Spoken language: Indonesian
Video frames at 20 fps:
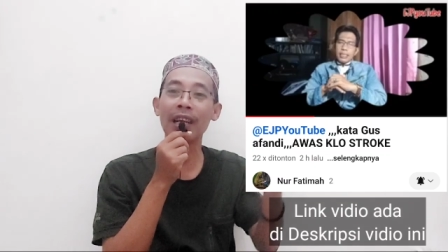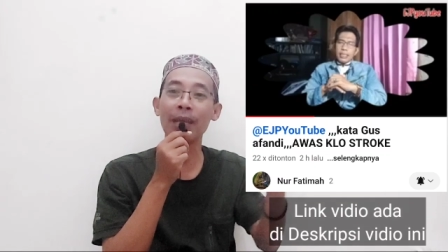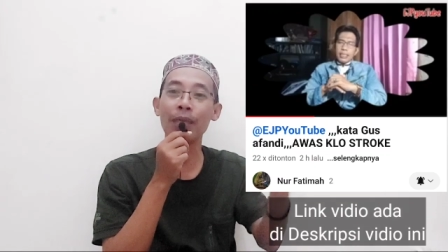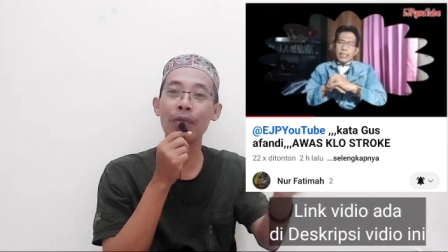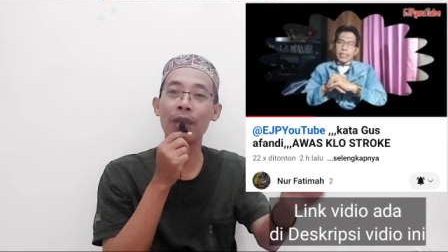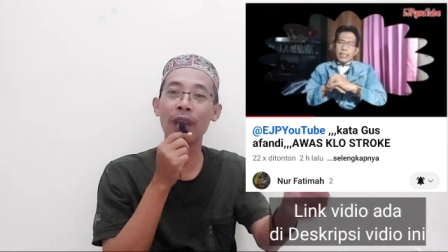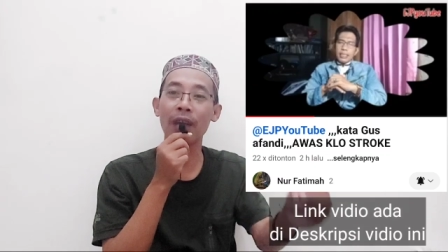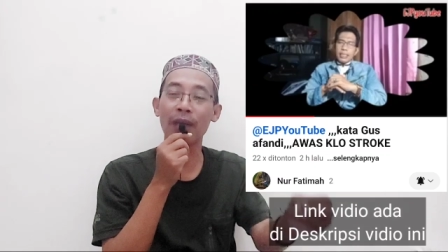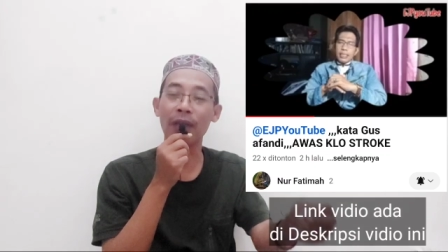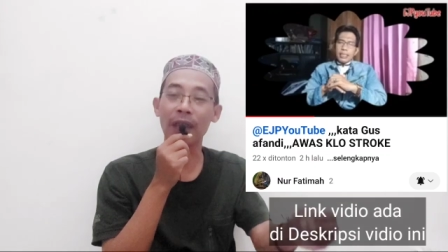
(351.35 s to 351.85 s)

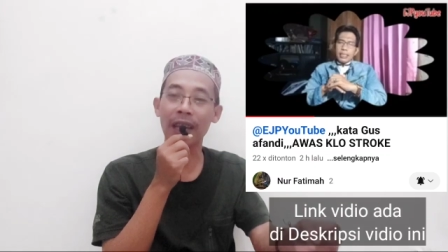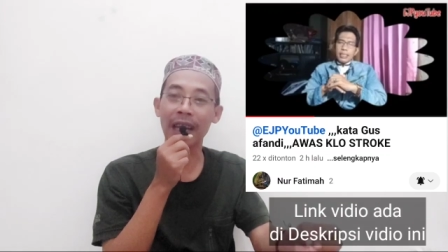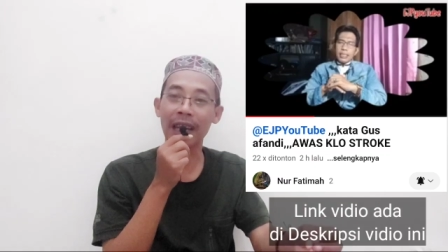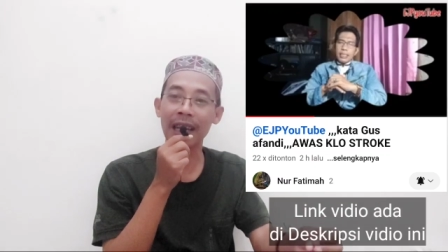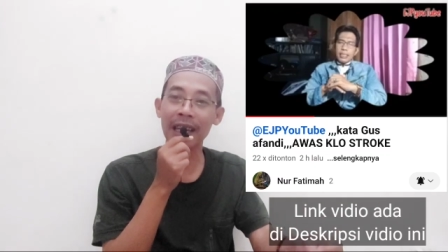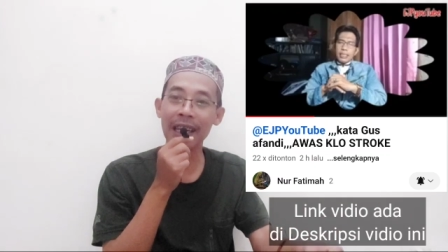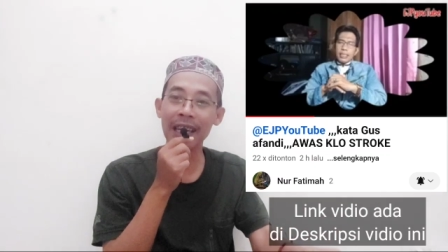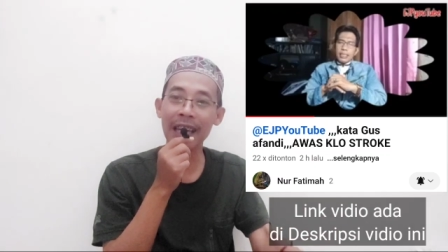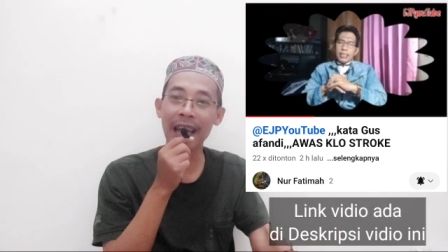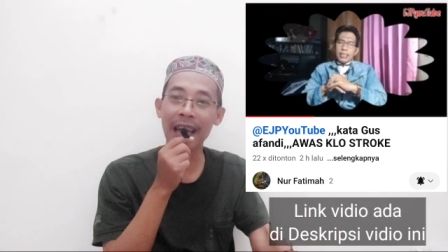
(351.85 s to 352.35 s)

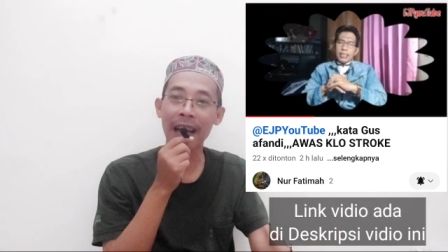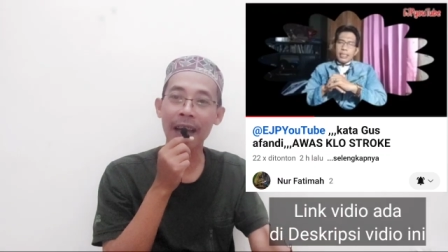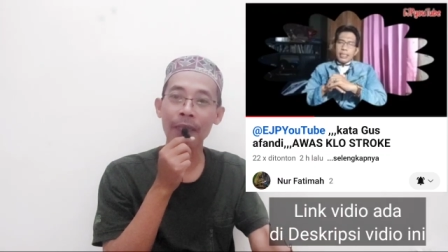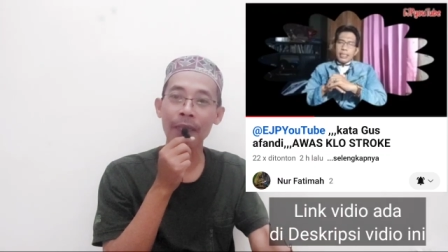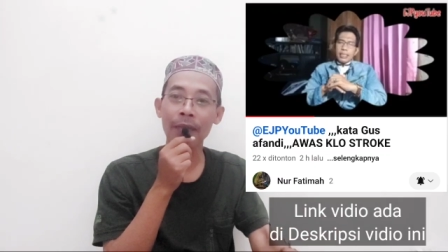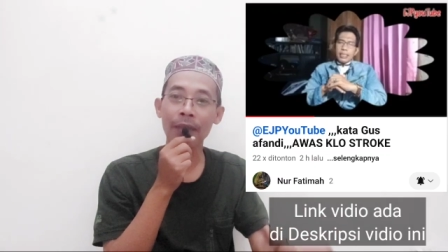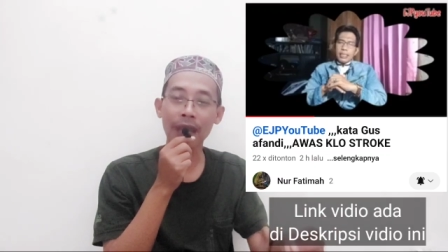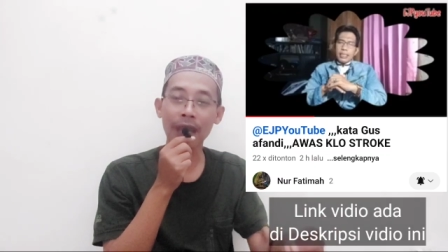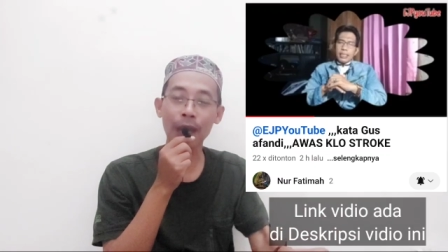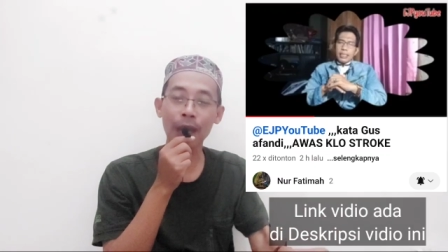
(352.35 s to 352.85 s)
kemunafikan dia.
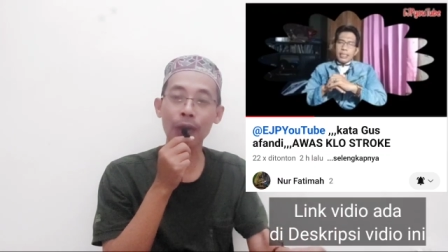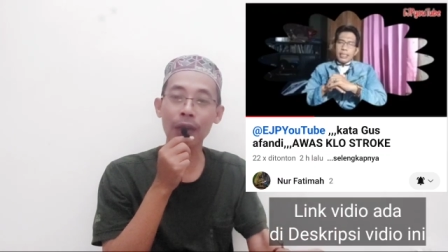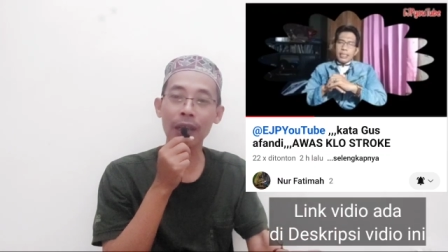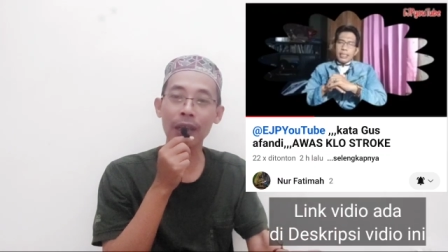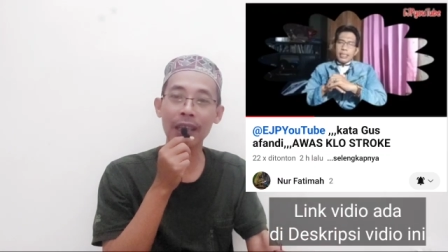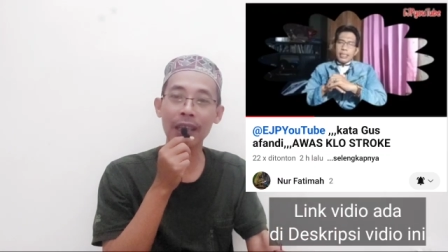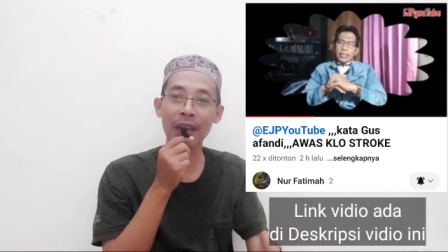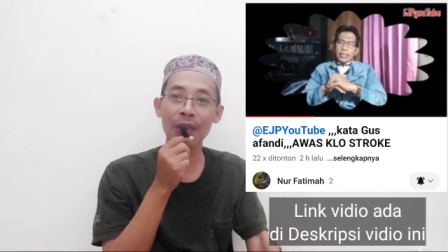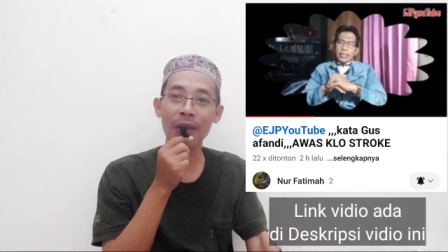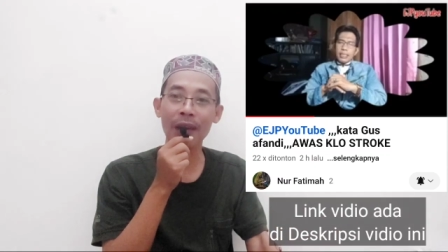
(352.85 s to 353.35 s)
Takut
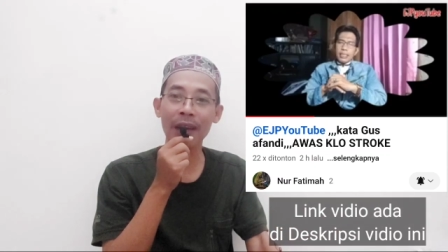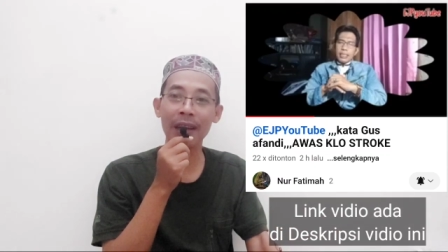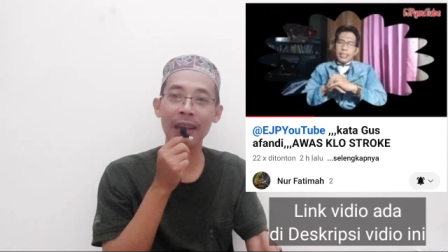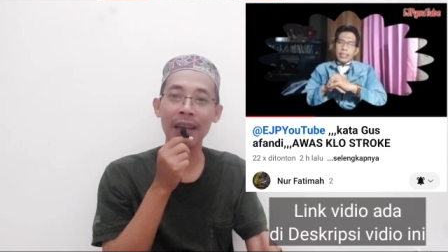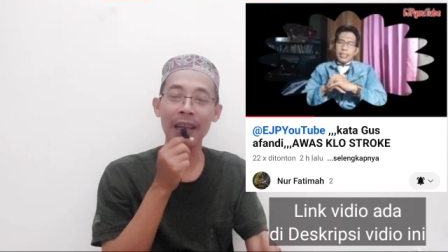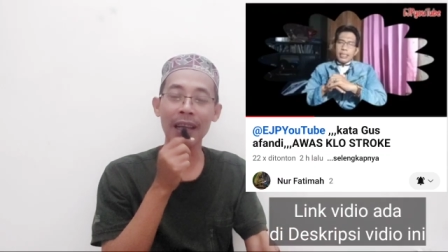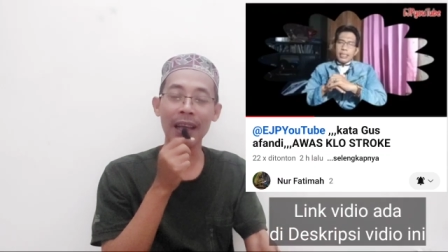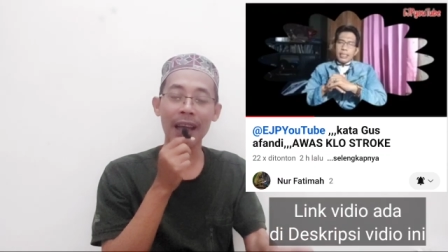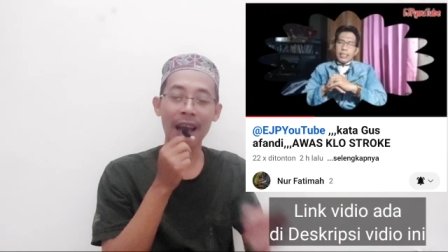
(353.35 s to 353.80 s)
ketahuan.